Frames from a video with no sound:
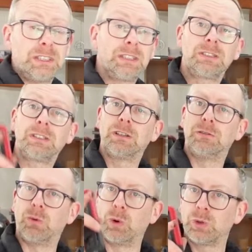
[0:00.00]
sich,
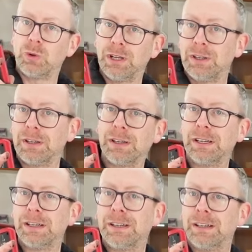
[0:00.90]
wo Johann?
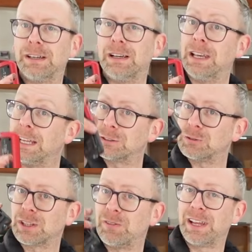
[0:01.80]
Links
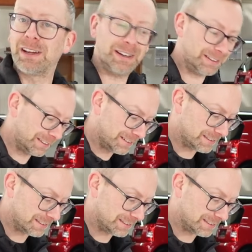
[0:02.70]
unterm Lenkrad.